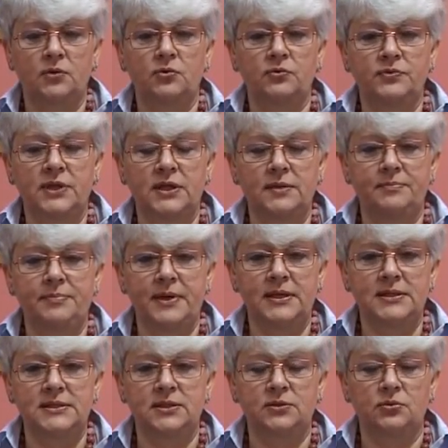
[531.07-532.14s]
głównej
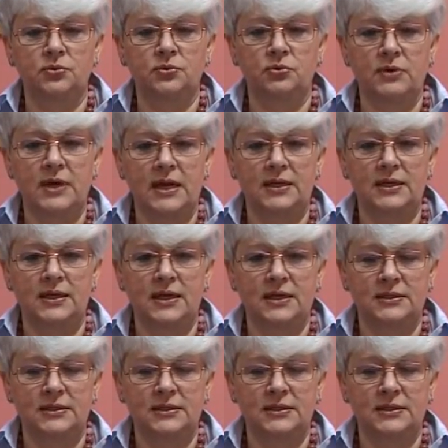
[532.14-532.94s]
imprezy kulturalnej i